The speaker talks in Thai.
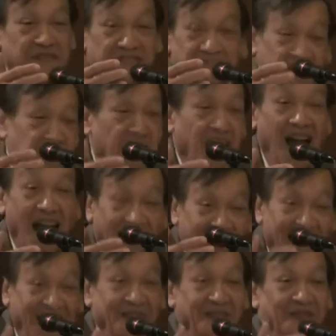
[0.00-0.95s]
ไปสืบอะไร
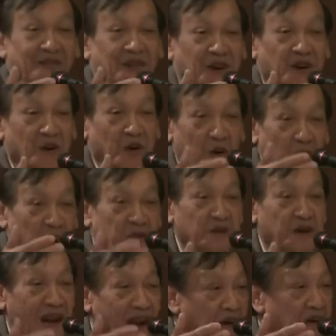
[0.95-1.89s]
ครับ มันก็รู้กัน
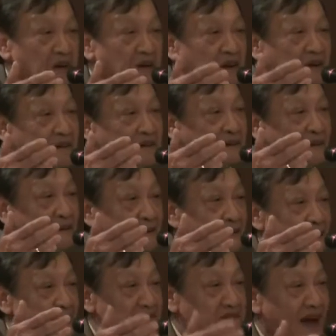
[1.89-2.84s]
อยู่แล้ว
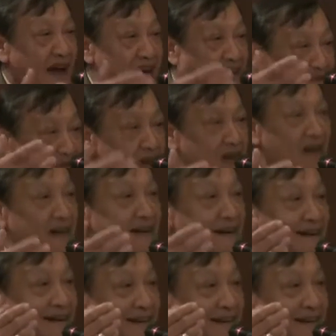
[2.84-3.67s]
ทั้งบ้านทั้งเมือง